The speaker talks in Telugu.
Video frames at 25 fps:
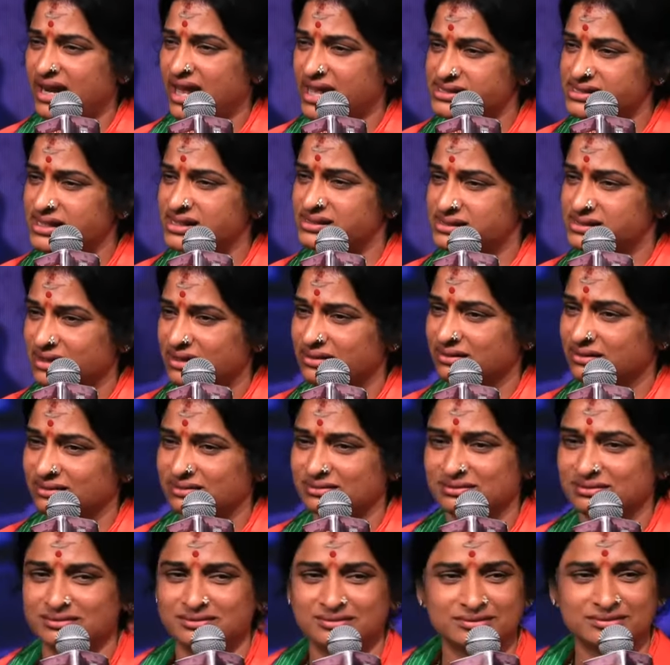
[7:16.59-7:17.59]
రాసేశాడు
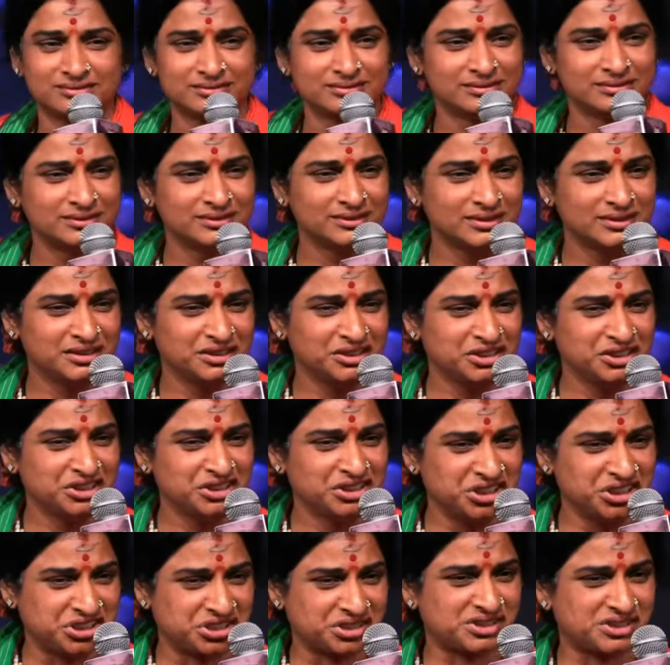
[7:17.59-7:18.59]

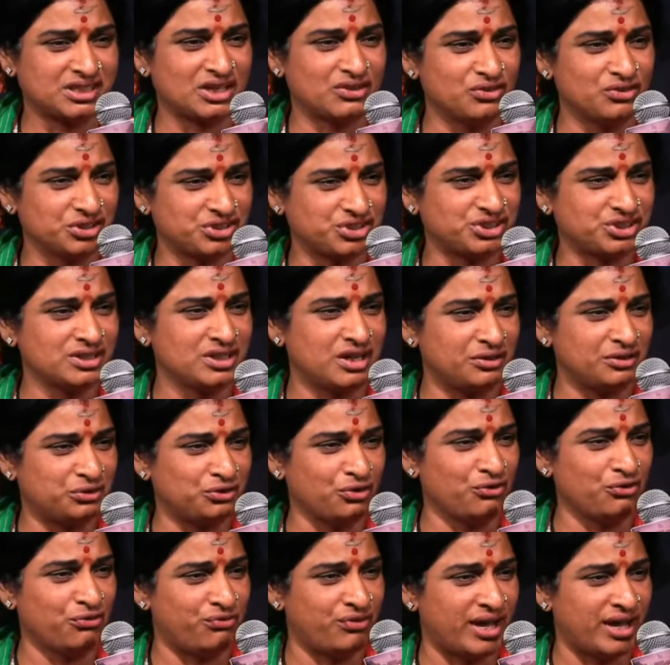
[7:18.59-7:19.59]
ఇష్టం
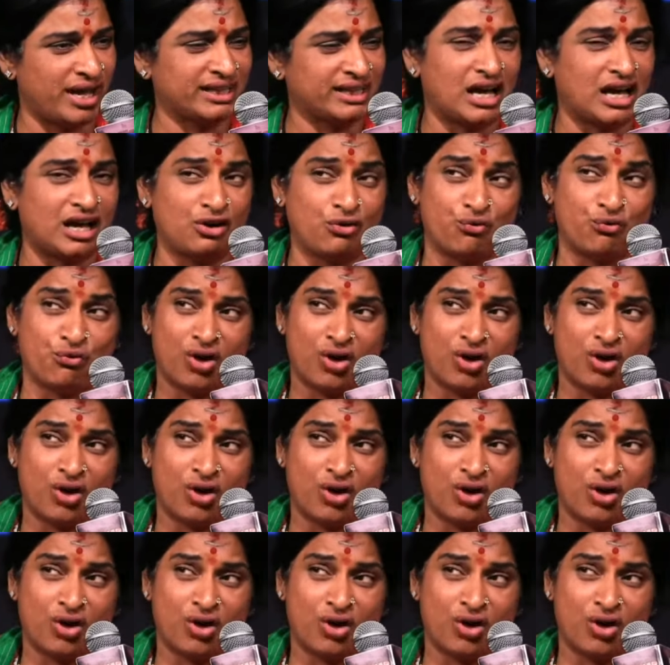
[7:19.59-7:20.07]
వచ్చినట్టు వేదాలు